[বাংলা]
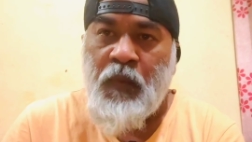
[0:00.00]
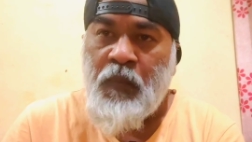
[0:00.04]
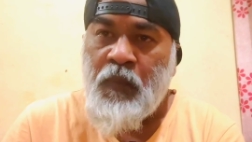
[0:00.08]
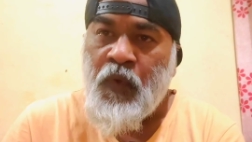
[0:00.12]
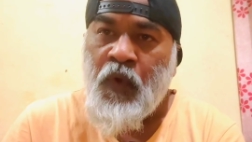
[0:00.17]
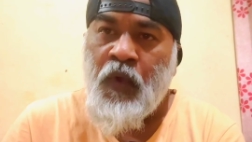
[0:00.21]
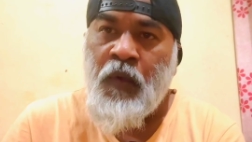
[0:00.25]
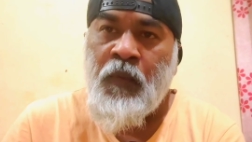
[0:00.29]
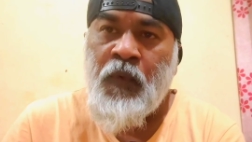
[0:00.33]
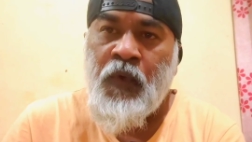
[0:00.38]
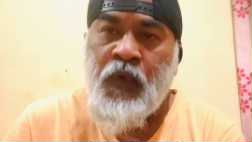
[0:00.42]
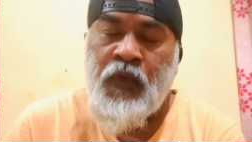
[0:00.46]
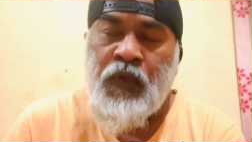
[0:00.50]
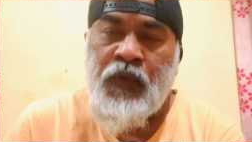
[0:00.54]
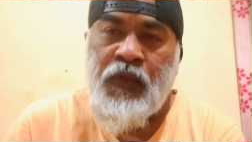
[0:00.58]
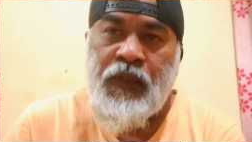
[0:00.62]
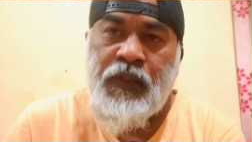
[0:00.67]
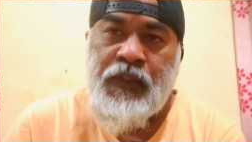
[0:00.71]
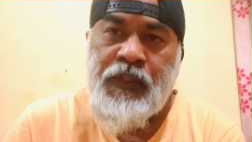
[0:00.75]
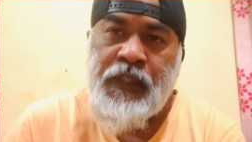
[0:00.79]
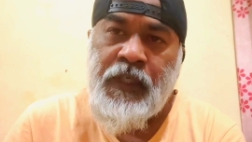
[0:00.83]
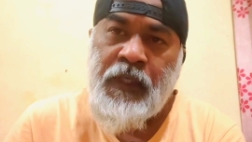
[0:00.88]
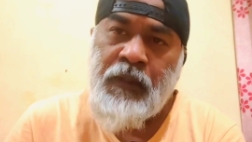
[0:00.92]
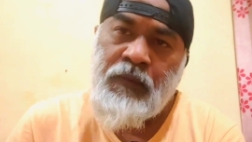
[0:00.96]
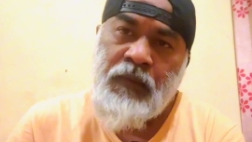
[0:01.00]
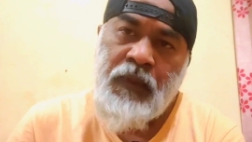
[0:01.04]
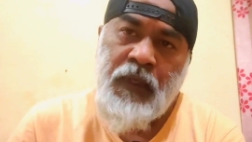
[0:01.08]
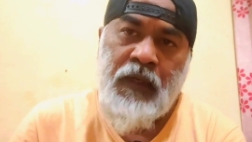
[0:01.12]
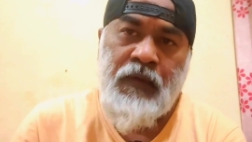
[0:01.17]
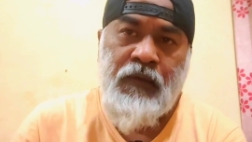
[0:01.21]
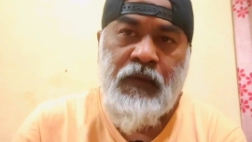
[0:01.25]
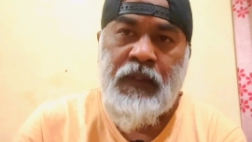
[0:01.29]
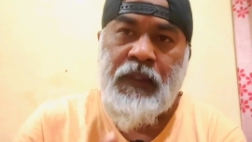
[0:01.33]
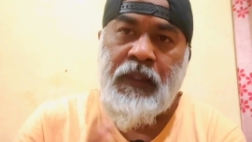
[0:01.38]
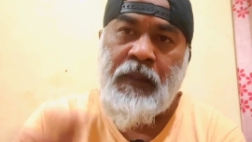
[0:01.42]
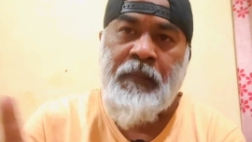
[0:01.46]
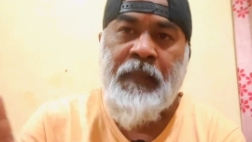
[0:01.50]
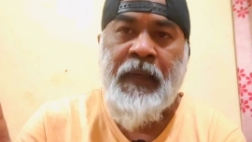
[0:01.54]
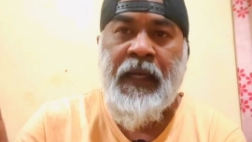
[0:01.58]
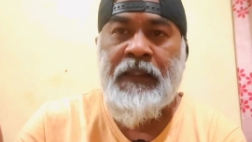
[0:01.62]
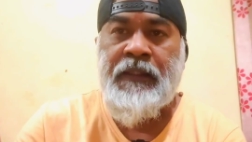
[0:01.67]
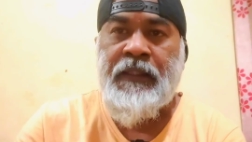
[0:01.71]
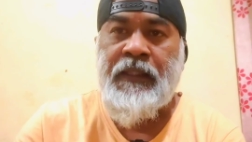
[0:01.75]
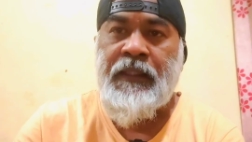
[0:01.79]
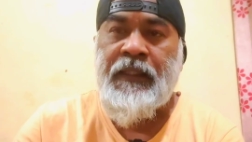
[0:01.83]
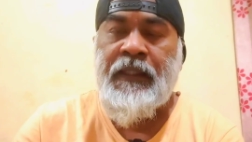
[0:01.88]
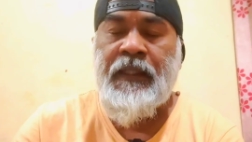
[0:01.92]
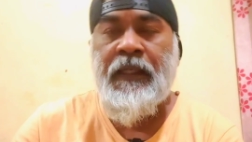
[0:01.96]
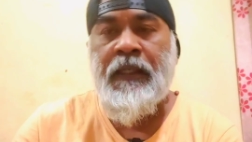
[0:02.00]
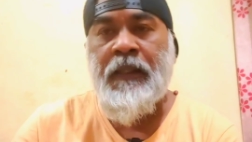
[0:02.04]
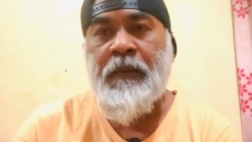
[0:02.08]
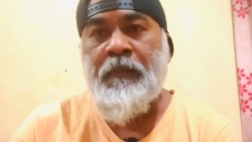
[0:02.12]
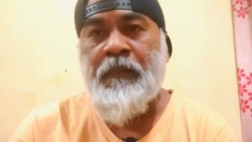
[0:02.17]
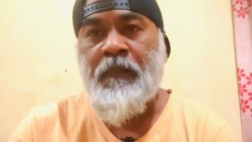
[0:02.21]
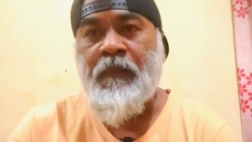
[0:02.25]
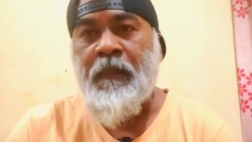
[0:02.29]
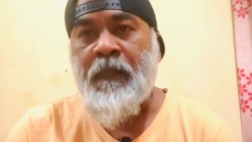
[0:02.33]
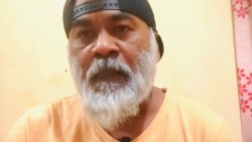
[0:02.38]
ভ্রমণ সেগুলোর কথা বাদই দিলাম